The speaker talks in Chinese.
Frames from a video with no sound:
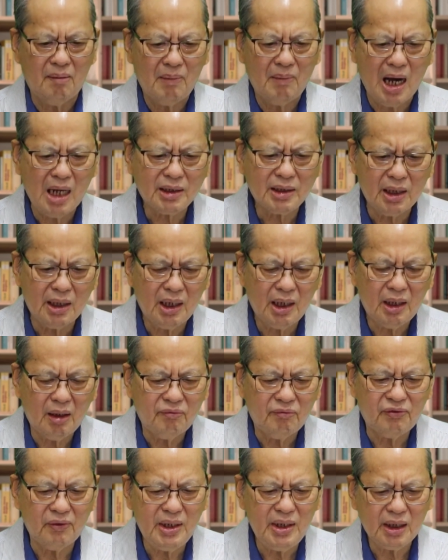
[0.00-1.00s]
马可
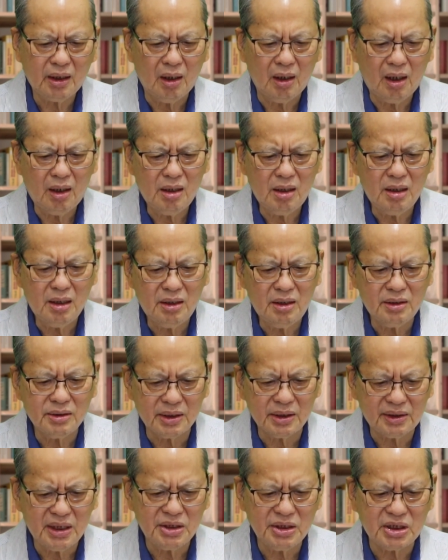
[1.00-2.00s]
福音二
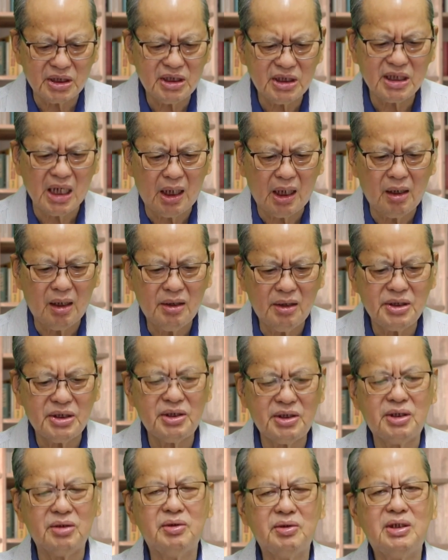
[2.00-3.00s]
第十章二
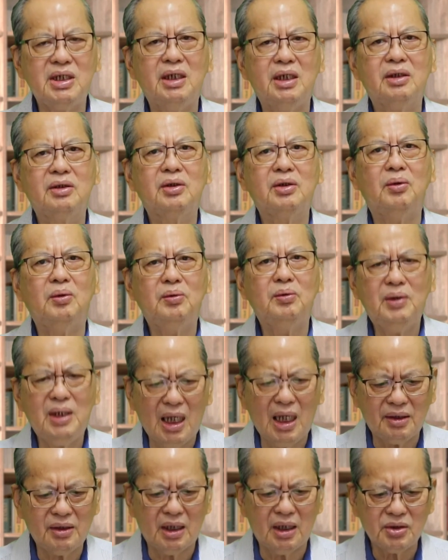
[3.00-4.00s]
十九节，同
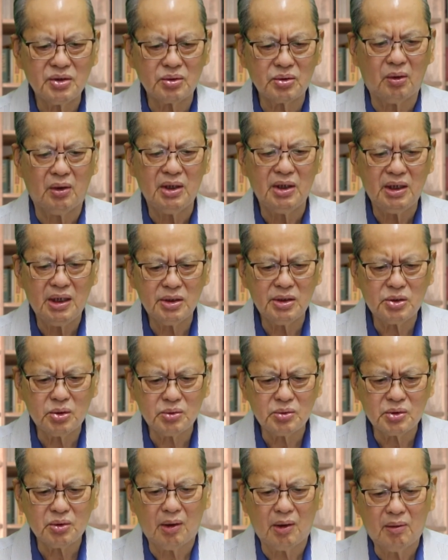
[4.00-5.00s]
样的说，耶
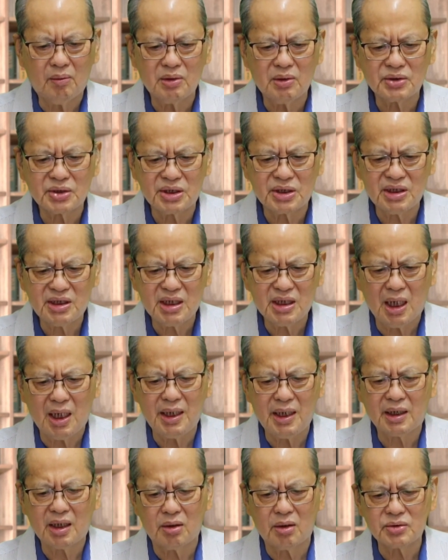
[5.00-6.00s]
稣说：“我实
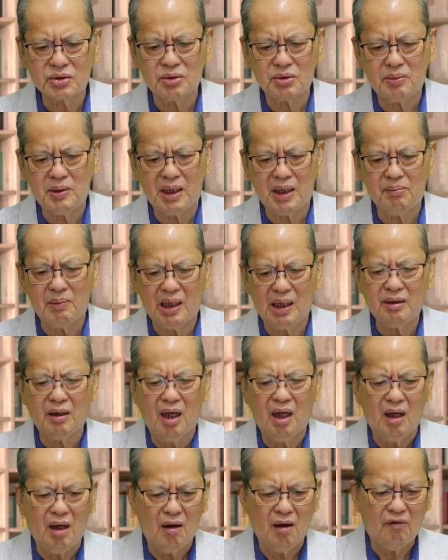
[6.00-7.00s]
在告诉你们，
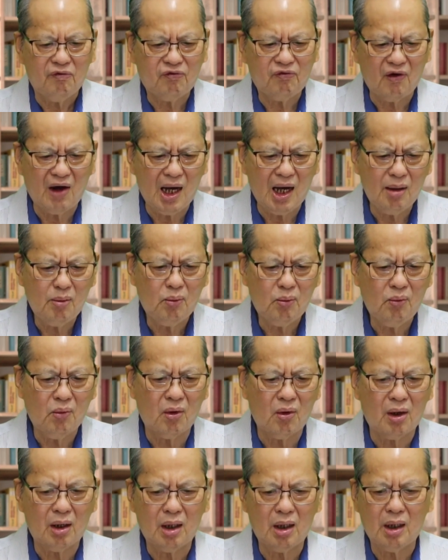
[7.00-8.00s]
凡
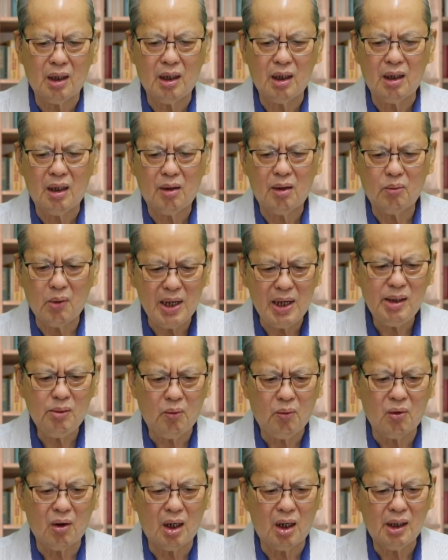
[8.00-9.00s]
我。”唯
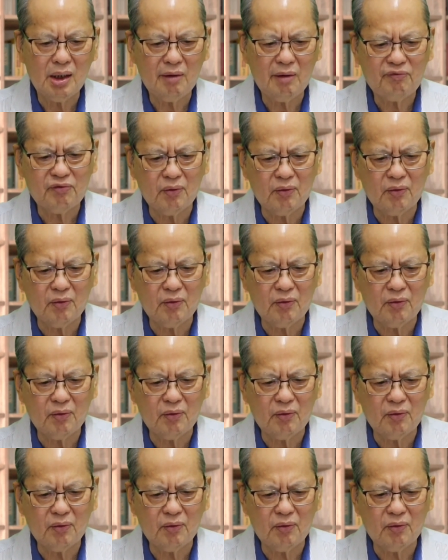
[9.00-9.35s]
我和